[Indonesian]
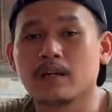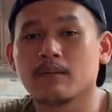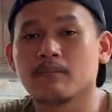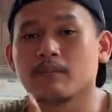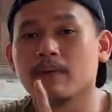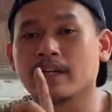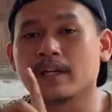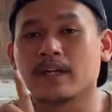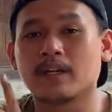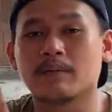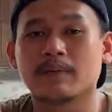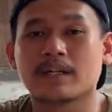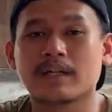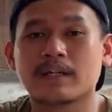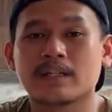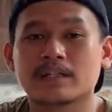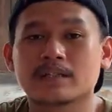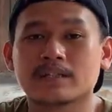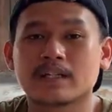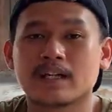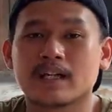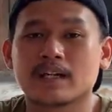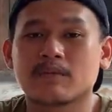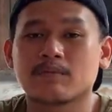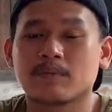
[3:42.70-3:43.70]
bagaimana
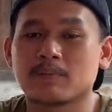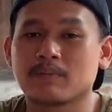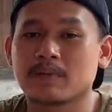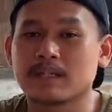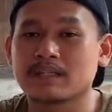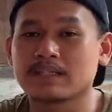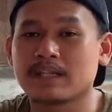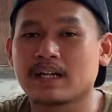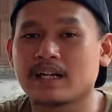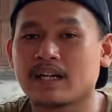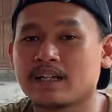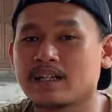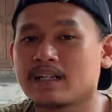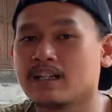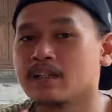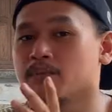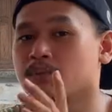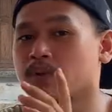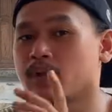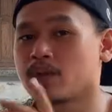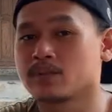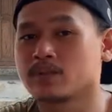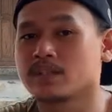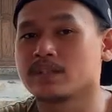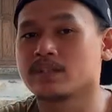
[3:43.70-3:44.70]
cara pemasangan dan
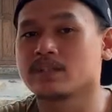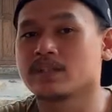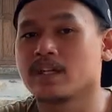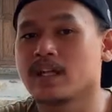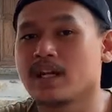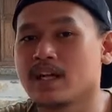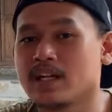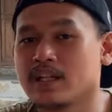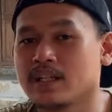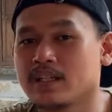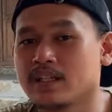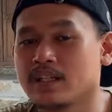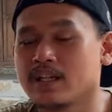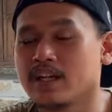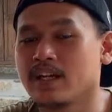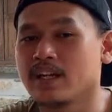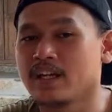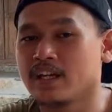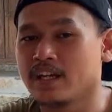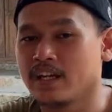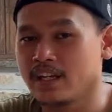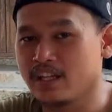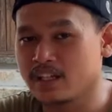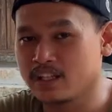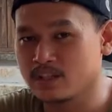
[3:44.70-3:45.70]
prosesnya
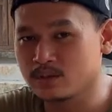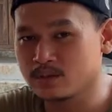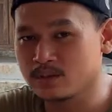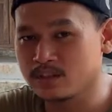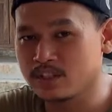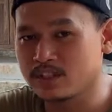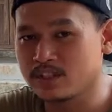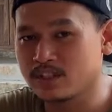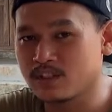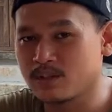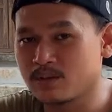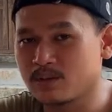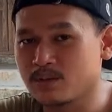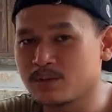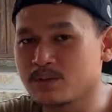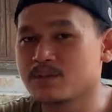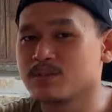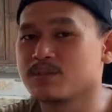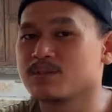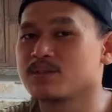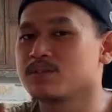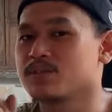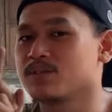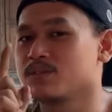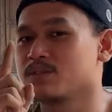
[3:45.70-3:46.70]
ikuti terus
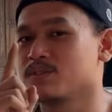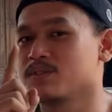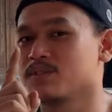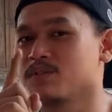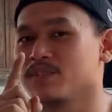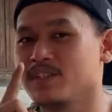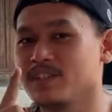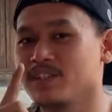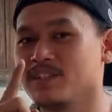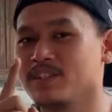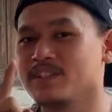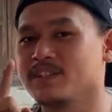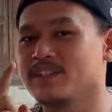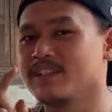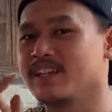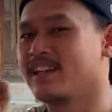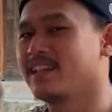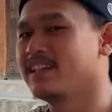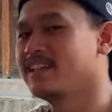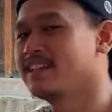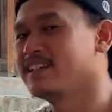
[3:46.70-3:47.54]
videonya